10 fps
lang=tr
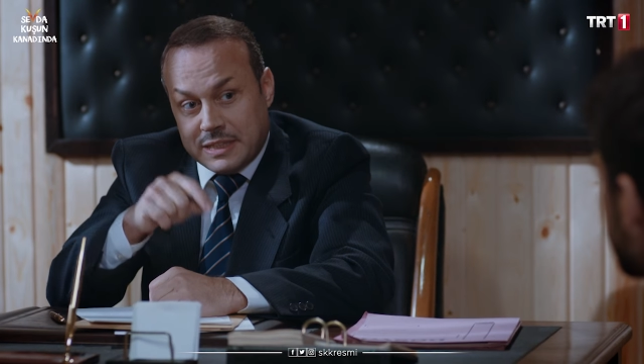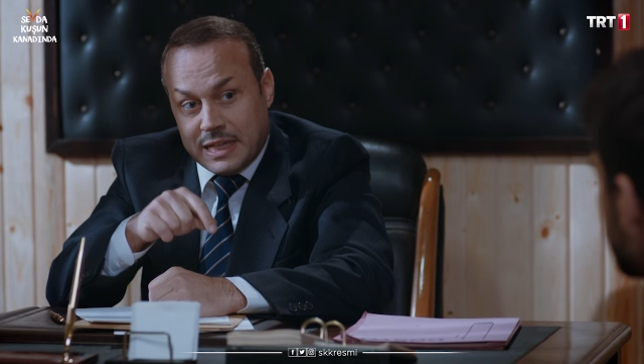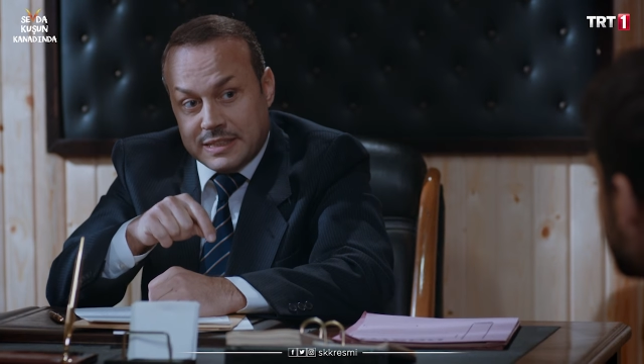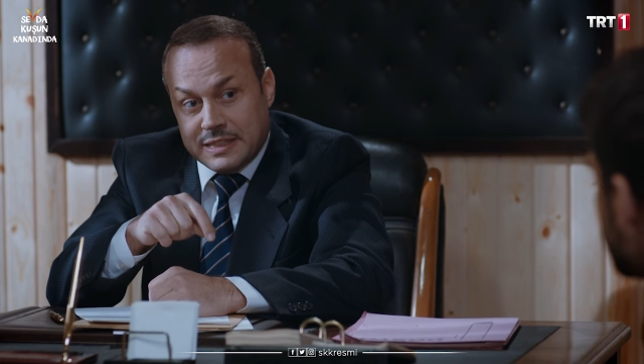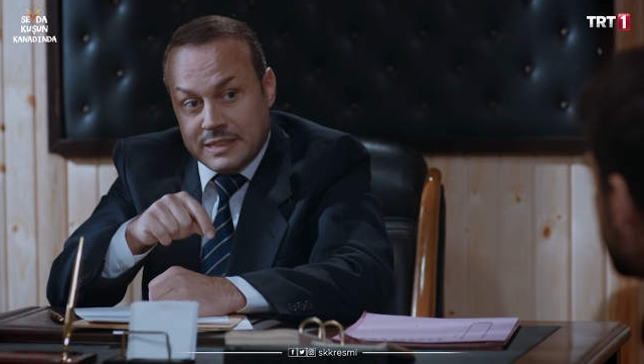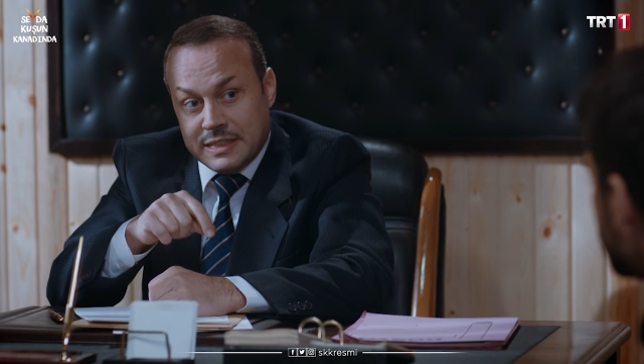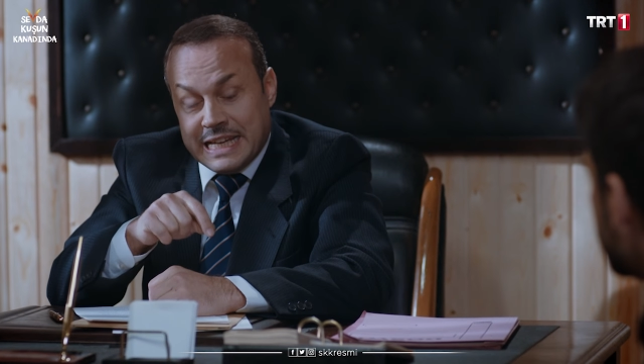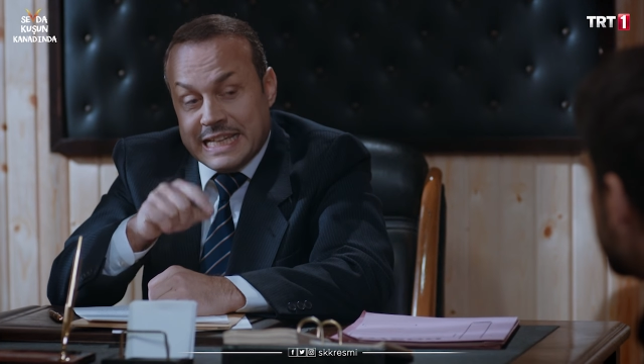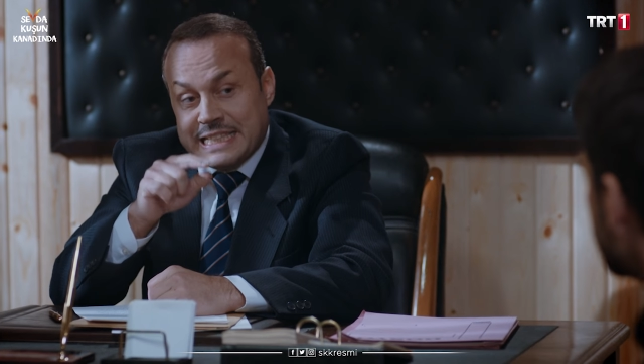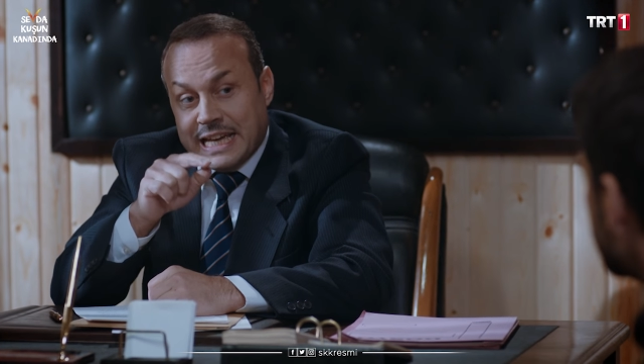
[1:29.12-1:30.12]
milletin
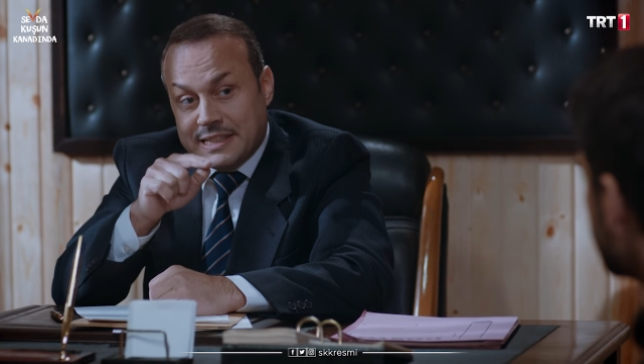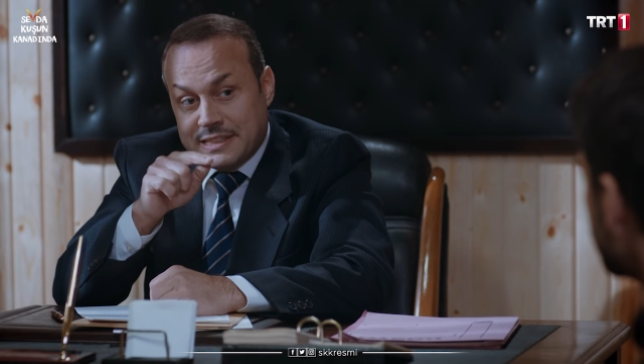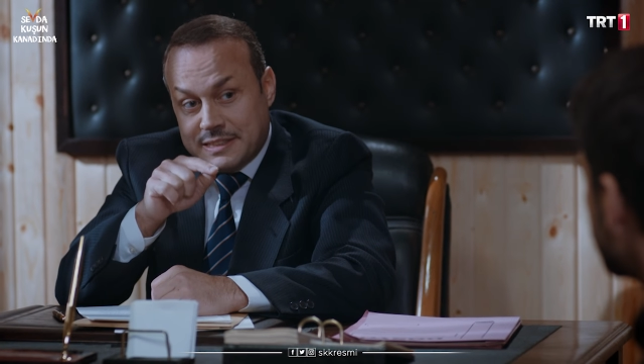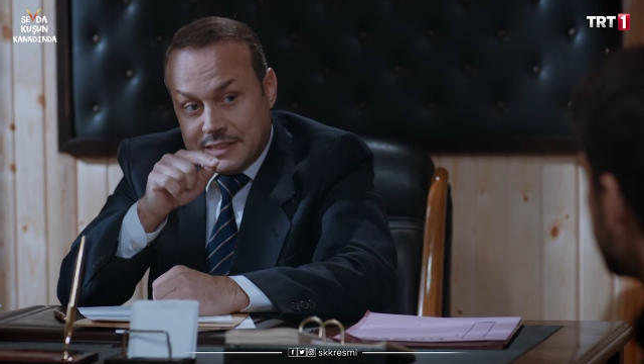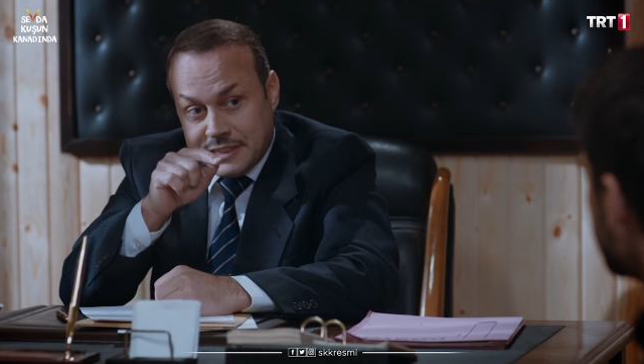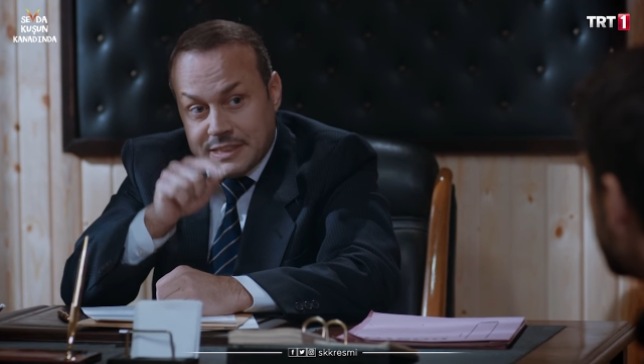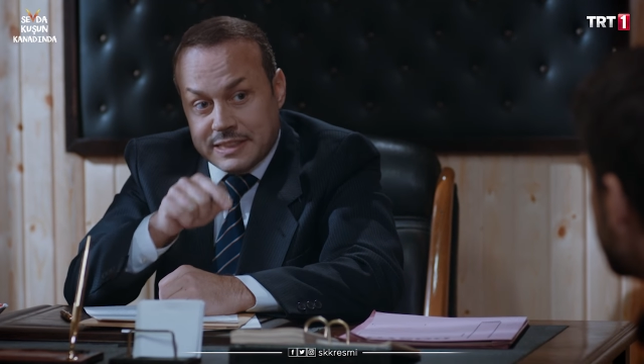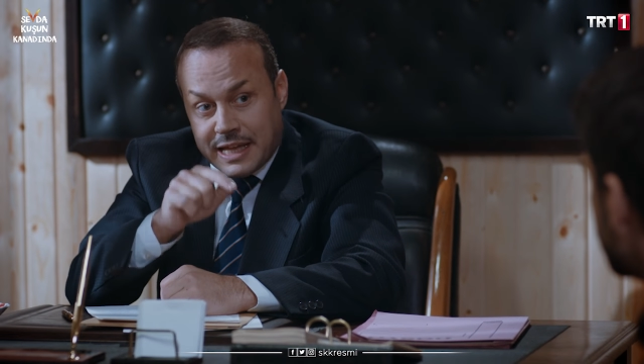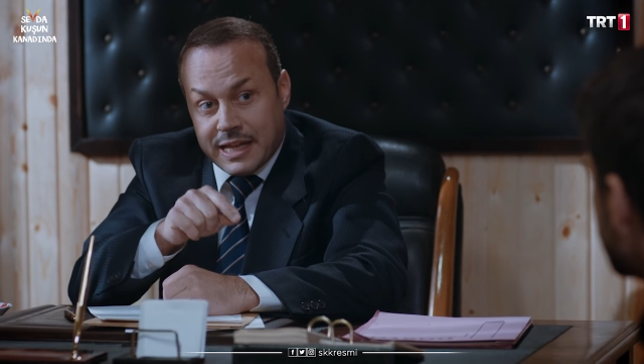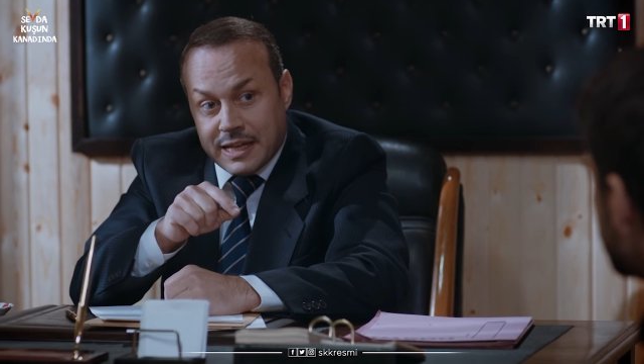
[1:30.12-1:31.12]

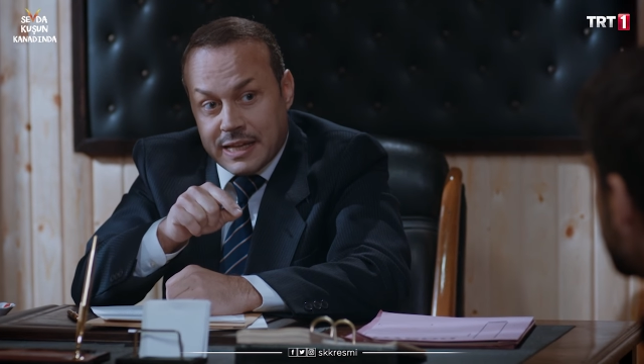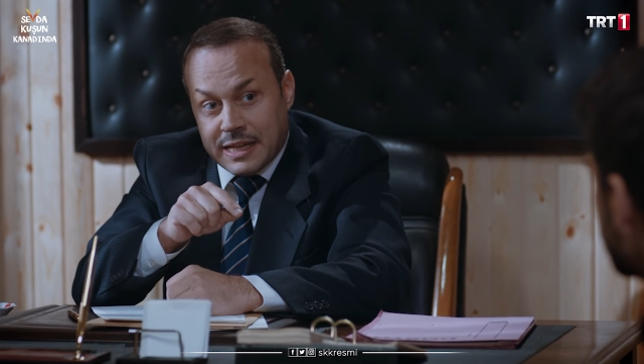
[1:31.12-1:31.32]
kendisinin de